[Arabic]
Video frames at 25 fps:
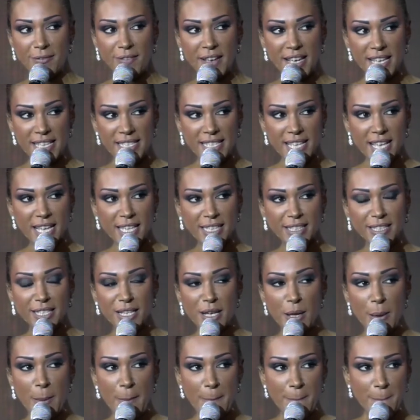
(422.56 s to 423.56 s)
فاذا
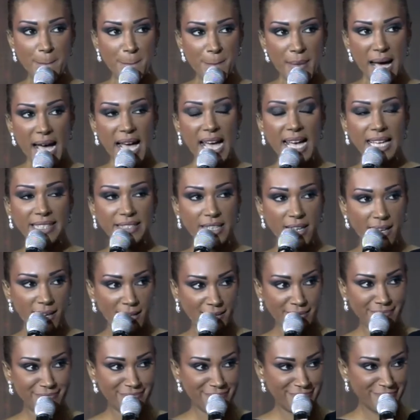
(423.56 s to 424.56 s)
ما حدا
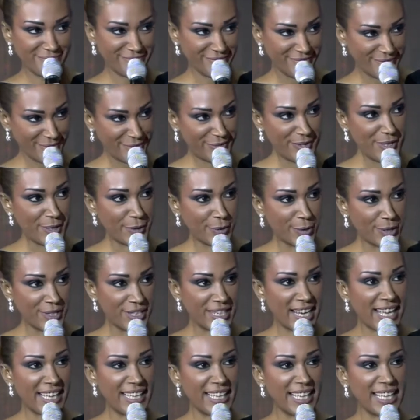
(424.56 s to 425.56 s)
فيكم رح